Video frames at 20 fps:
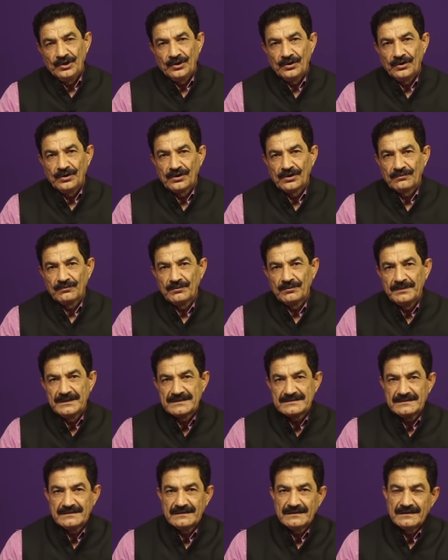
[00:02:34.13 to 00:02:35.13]
और वो
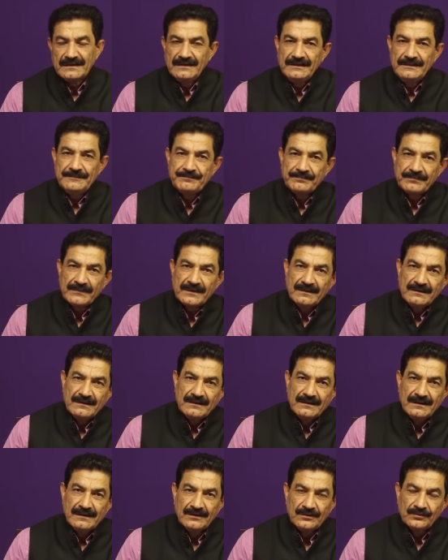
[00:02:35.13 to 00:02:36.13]
बेसिकली
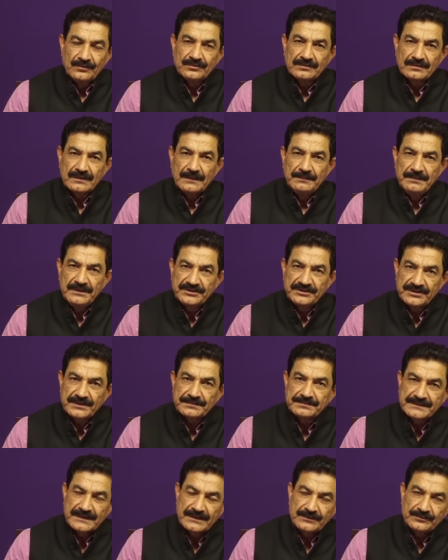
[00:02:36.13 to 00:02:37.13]
उस
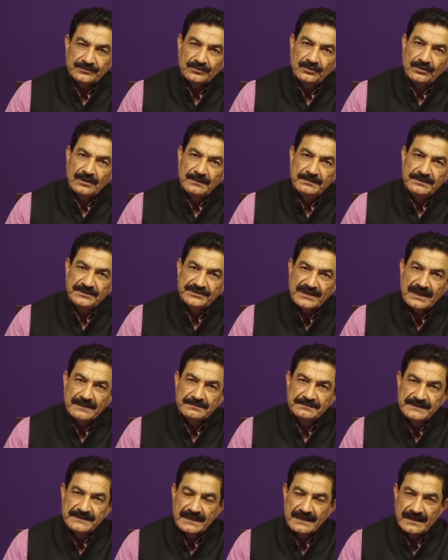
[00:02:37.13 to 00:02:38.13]
अभिशप्त है उसको अभिशाप
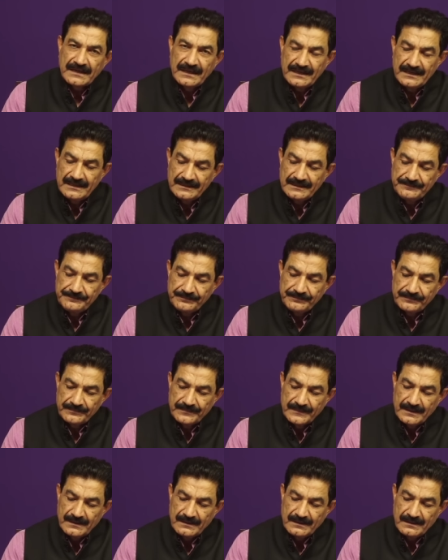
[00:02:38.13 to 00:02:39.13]
दिया गया है
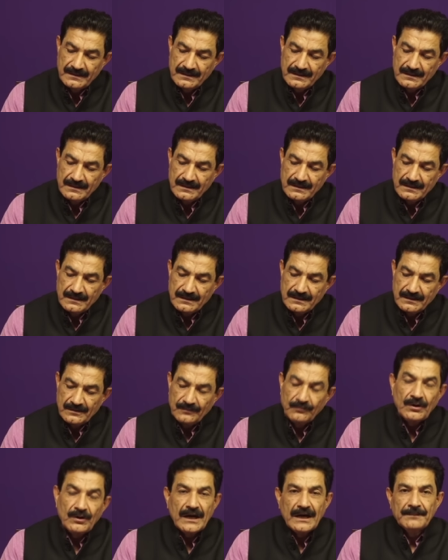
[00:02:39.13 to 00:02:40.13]

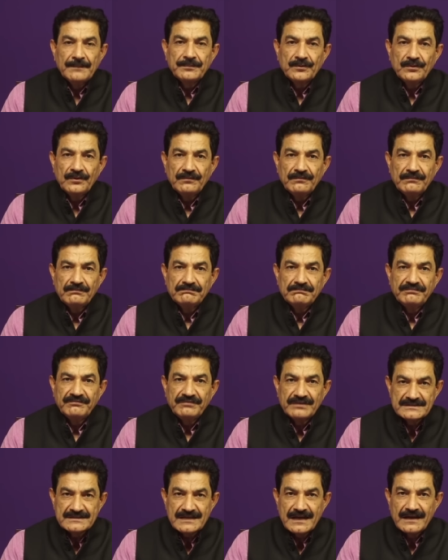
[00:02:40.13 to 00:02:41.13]
वो आपको
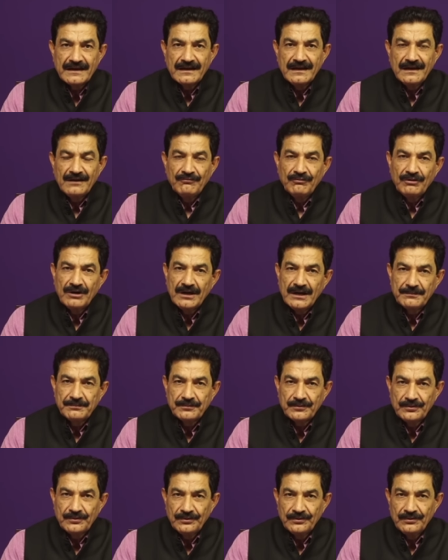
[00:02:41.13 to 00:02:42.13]
फंसाएगा वो
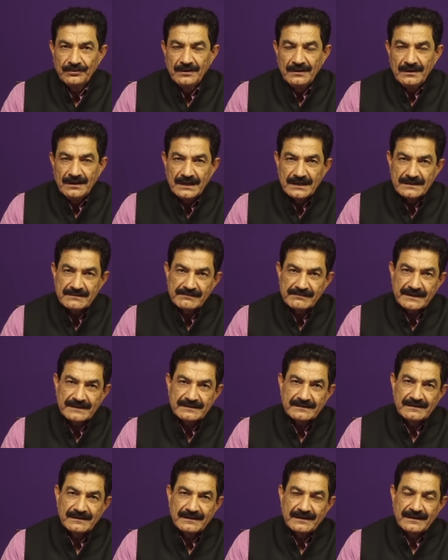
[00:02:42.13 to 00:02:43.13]
आपको अट्रैक्ट
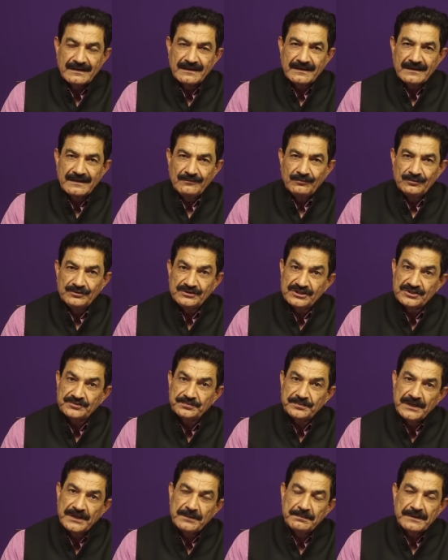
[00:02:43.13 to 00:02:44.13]
करेगा कि वो जिस
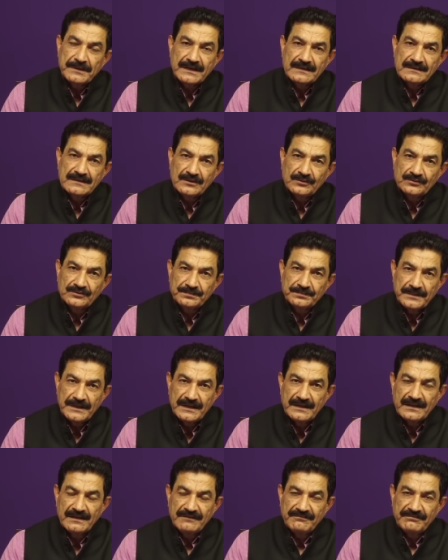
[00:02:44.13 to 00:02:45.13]
पेड़ पर रहता है उस पेड़
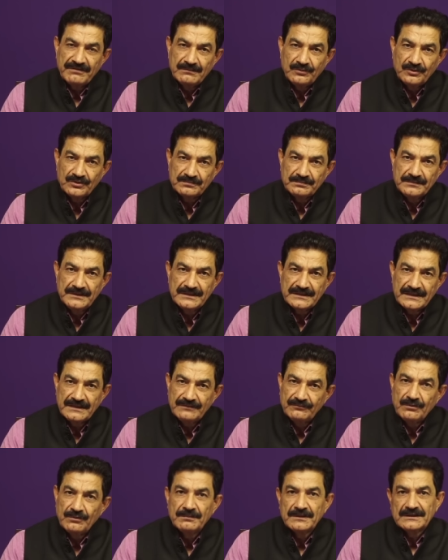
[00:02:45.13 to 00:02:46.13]
के फल बहुत मीठे हैं
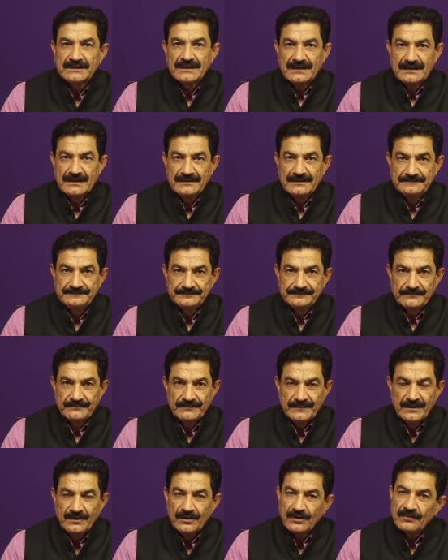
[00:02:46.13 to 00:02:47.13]
वो मत खाना
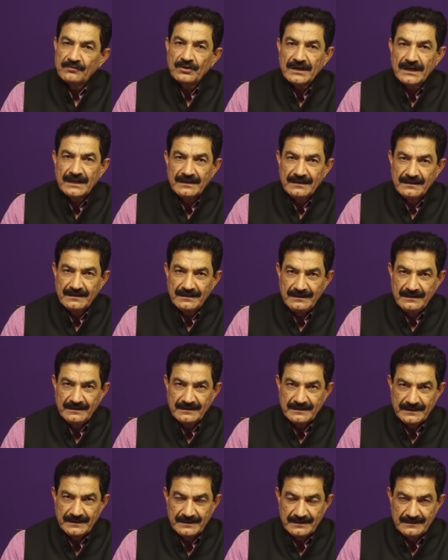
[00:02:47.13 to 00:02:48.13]
और वो खाने के लिए
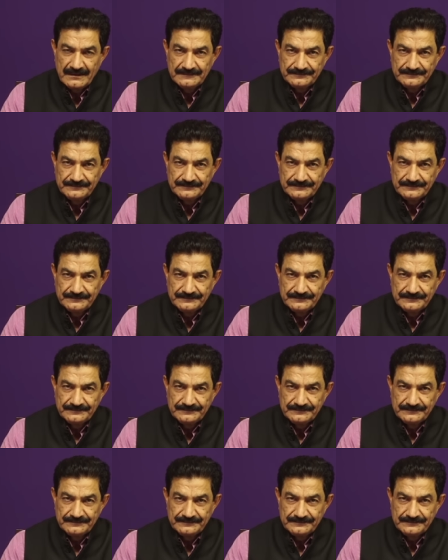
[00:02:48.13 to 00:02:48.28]
कहेगा